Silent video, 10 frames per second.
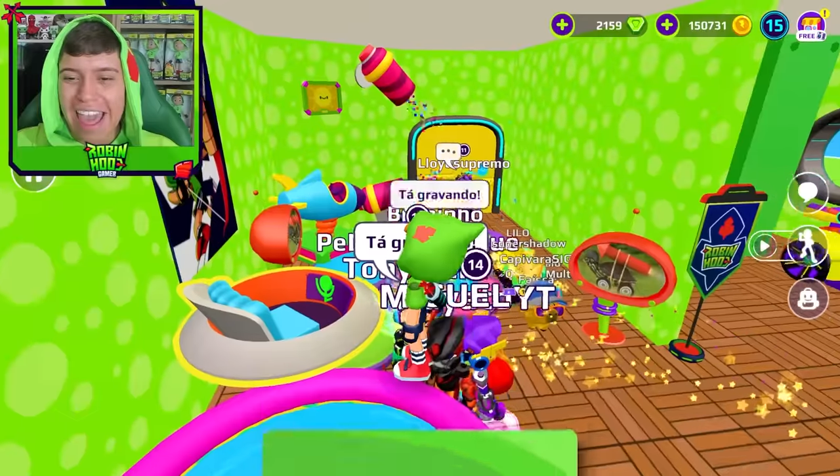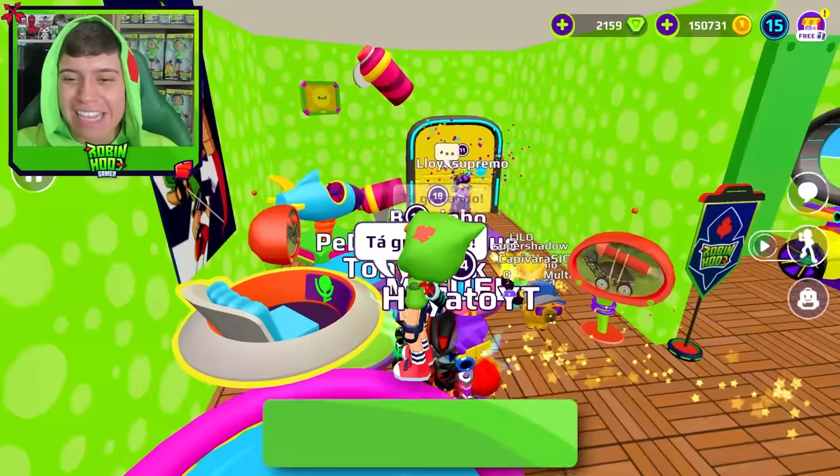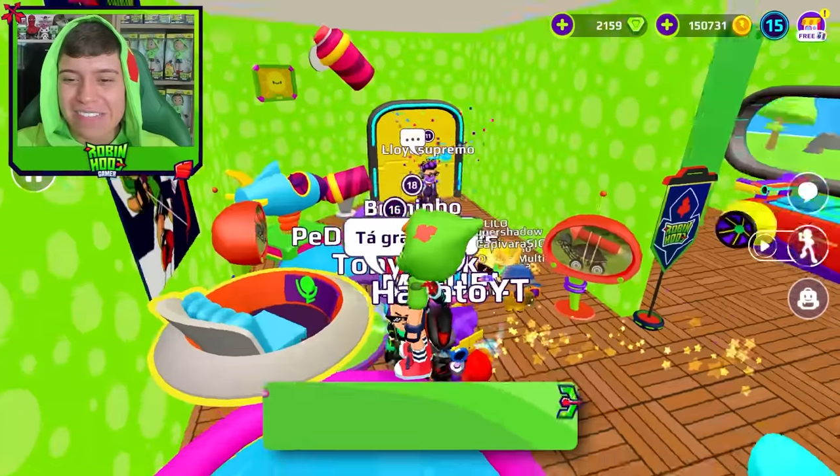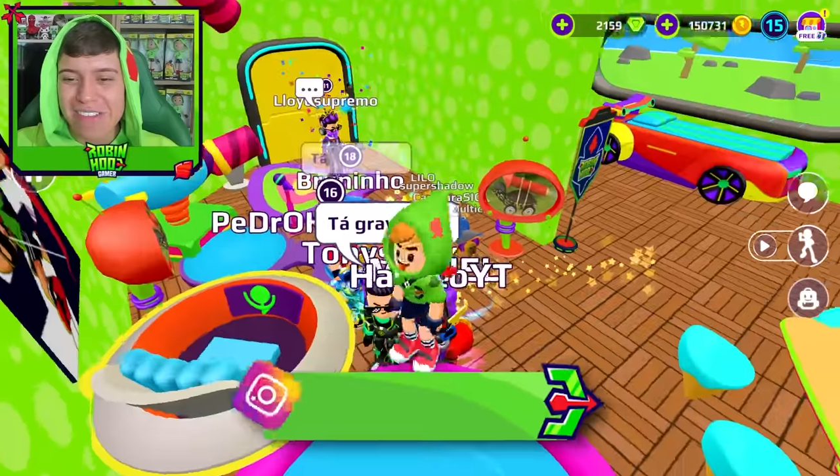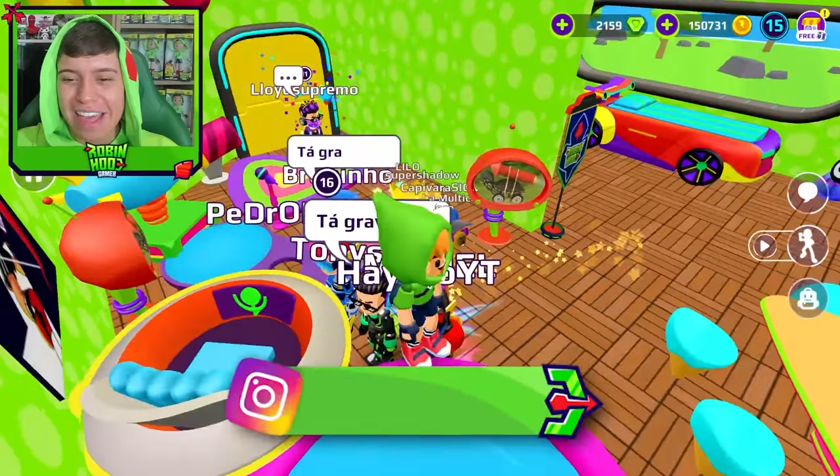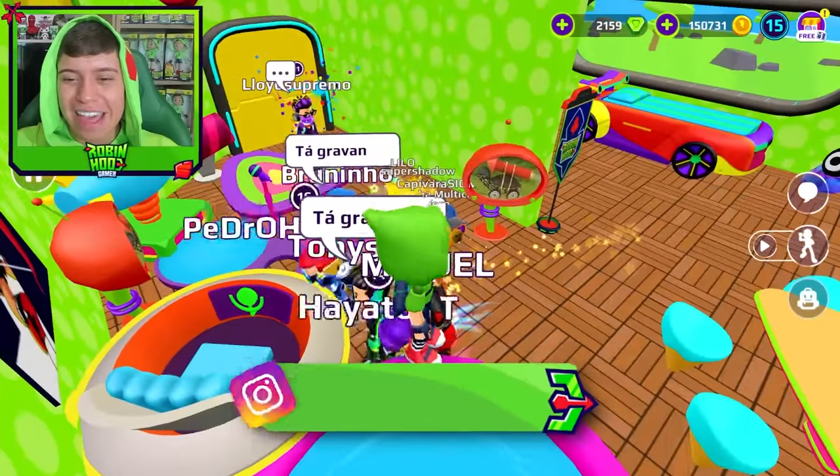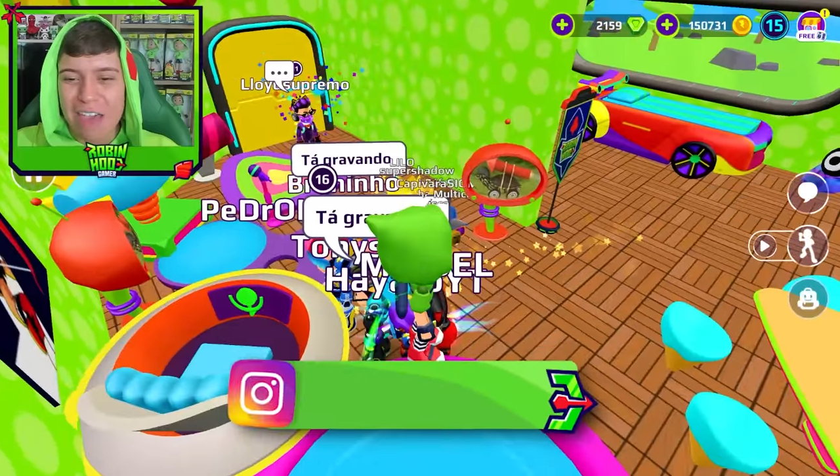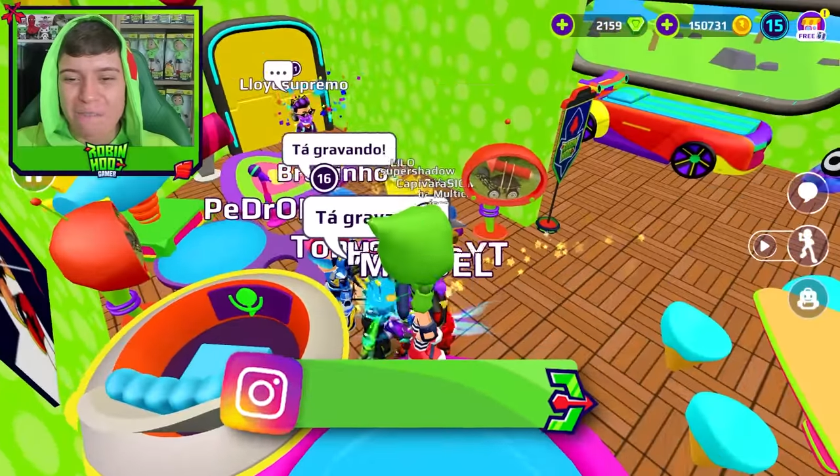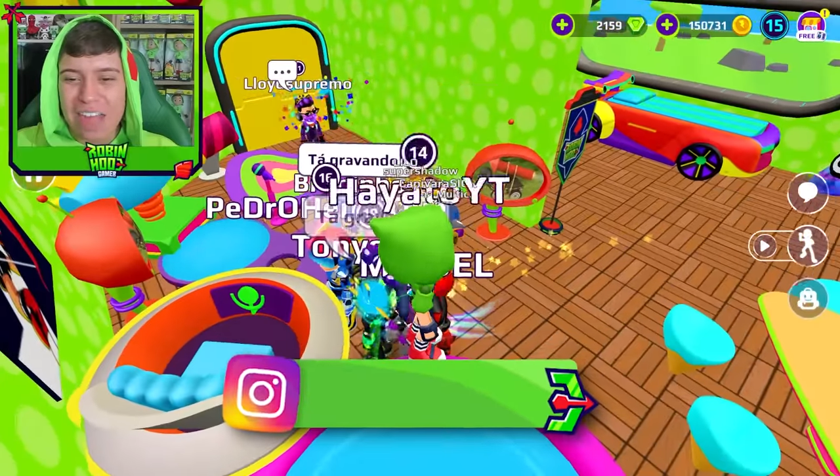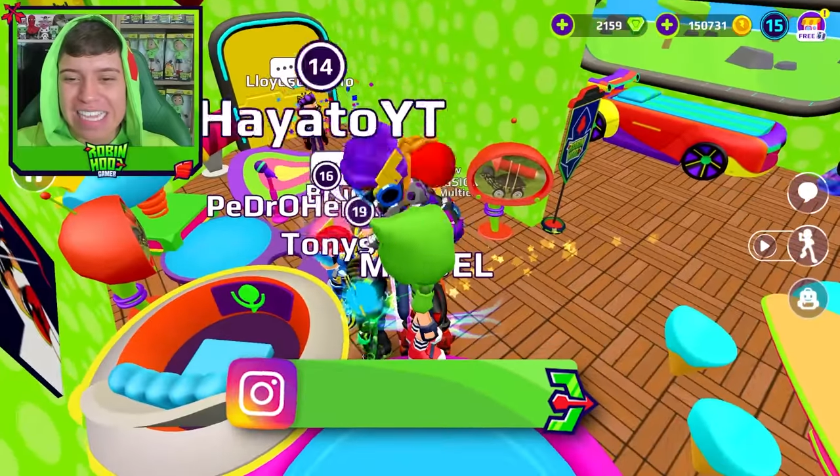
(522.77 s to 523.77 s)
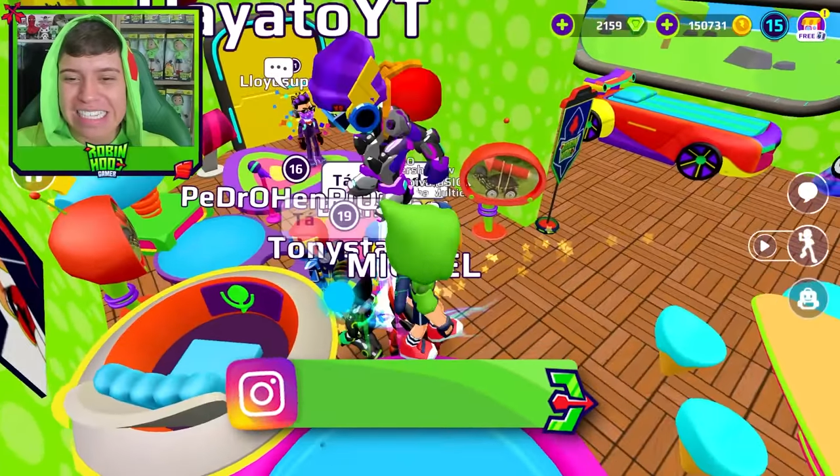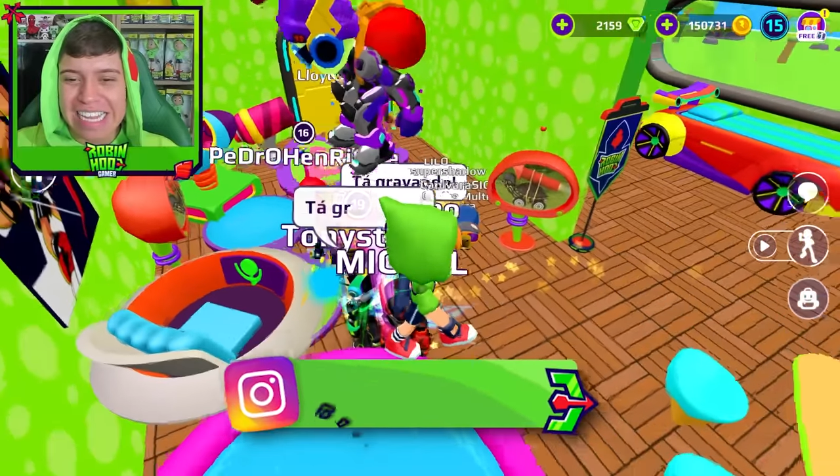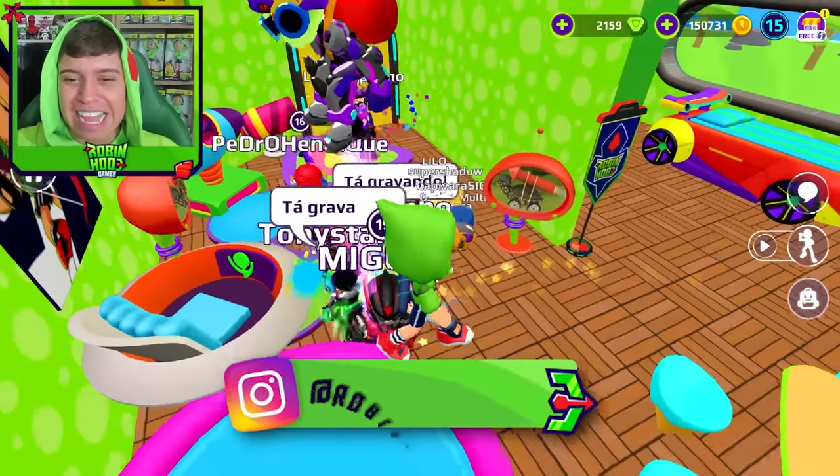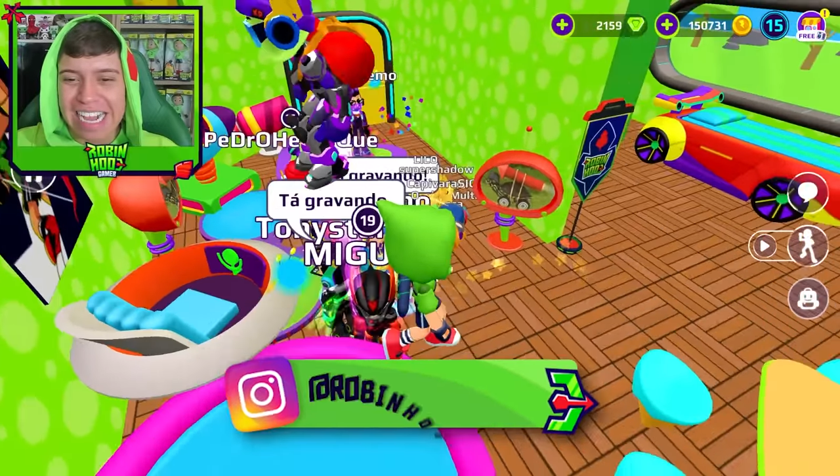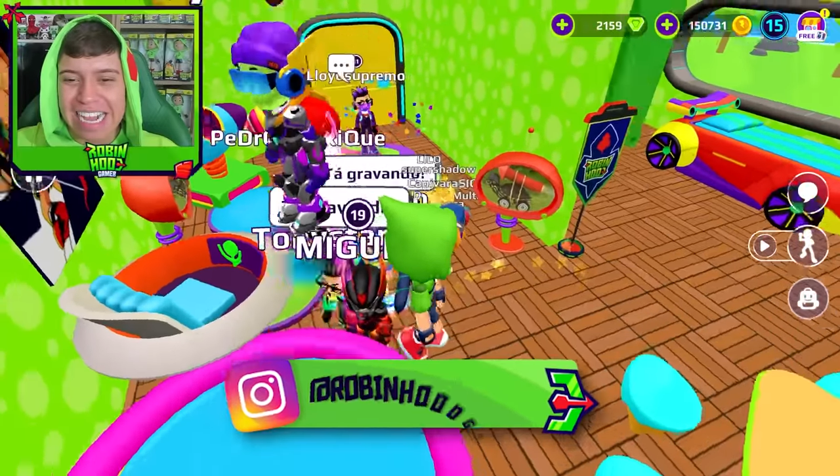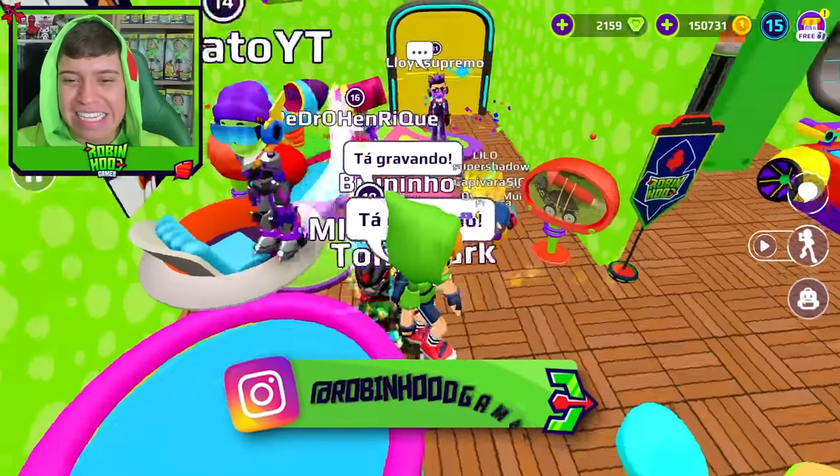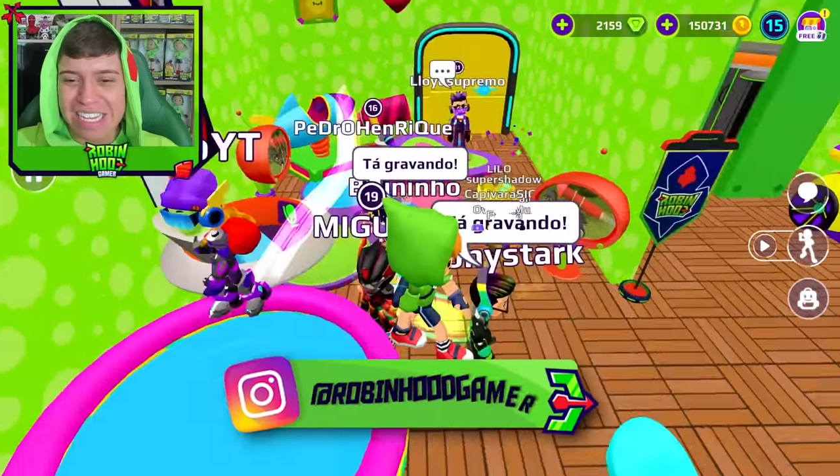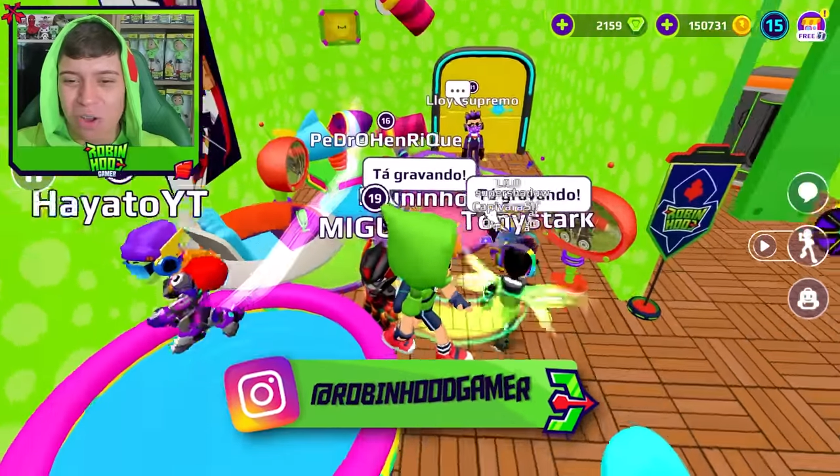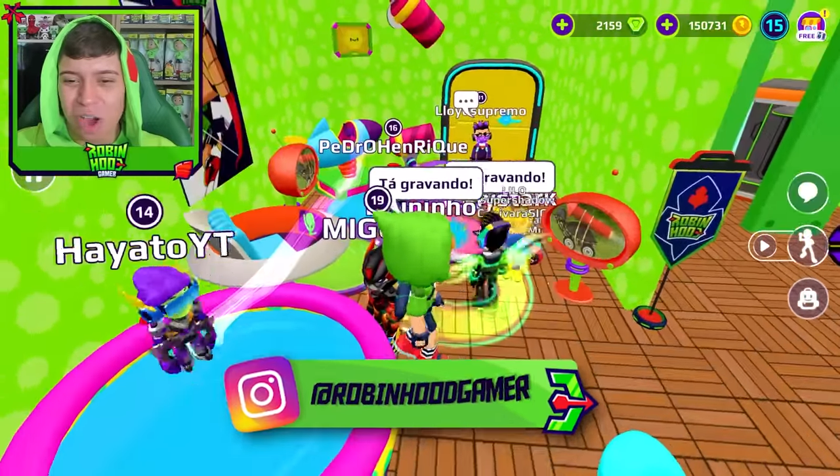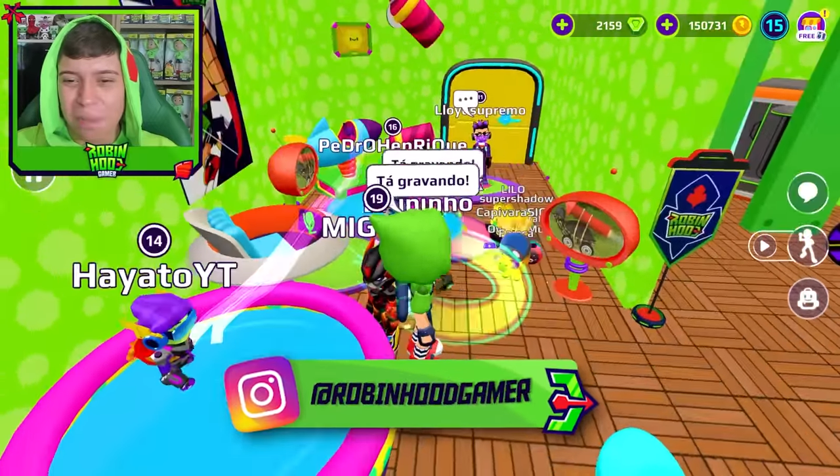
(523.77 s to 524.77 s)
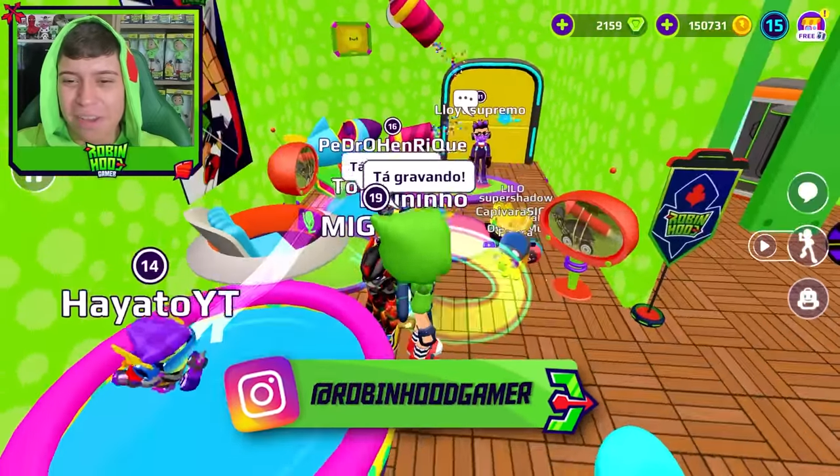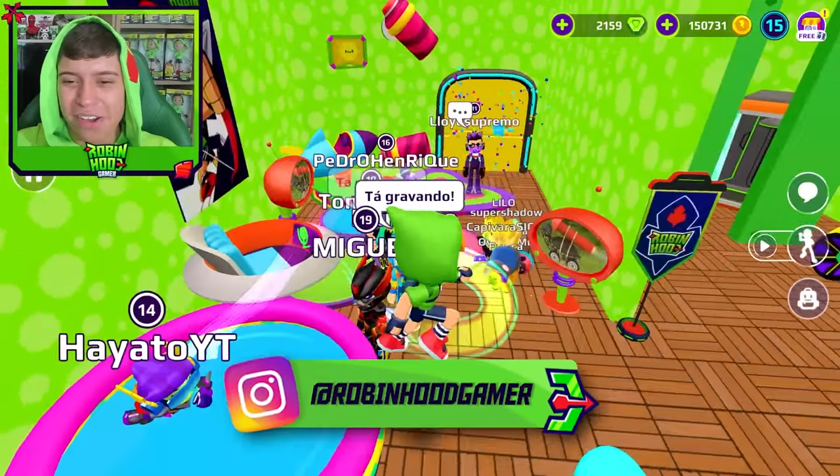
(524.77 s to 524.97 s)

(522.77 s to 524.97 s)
É isso aí, é festa da casa do Robin